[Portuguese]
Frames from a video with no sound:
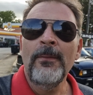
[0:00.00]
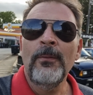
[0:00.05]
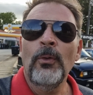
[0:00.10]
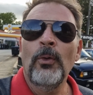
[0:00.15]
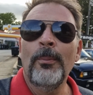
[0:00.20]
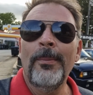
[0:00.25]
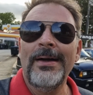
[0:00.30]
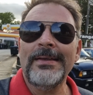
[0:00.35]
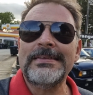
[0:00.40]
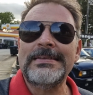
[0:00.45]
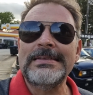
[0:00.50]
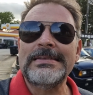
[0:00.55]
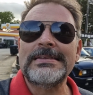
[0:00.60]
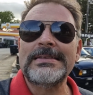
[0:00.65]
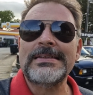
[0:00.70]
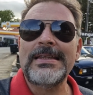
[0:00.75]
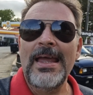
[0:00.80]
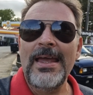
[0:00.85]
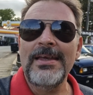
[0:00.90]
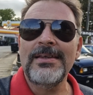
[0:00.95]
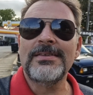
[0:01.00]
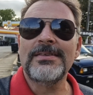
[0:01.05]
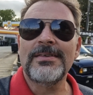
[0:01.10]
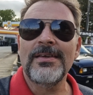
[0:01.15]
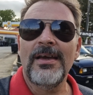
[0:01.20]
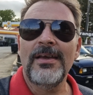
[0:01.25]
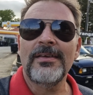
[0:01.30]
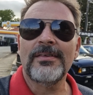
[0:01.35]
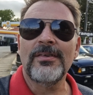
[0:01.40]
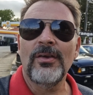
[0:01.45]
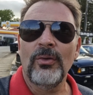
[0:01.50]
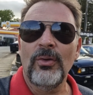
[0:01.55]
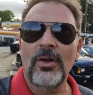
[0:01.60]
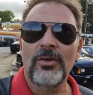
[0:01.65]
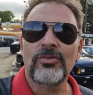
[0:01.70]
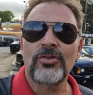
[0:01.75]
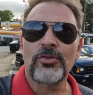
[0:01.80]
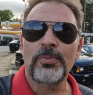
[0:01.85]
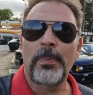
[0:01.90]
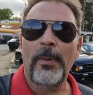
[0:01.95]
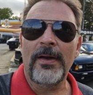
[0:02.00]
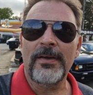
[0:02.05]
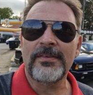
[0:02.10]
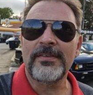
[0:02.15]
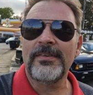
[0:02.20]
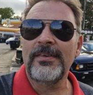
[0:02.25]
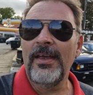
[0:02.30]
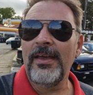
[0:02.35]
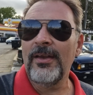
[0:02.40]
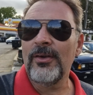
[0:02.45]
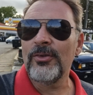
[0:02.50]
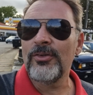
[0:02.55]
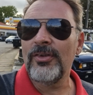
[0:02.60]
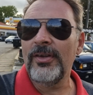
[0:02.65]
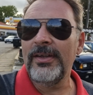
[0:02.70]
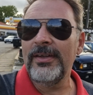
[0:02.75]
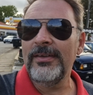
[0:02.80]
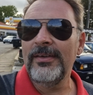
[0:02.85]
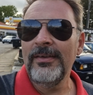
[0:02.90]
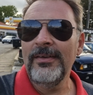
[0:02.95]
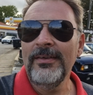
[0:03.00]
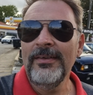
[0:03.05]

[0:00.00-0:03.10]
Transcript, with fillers: uma assistência aí, são nossos parceiros aí.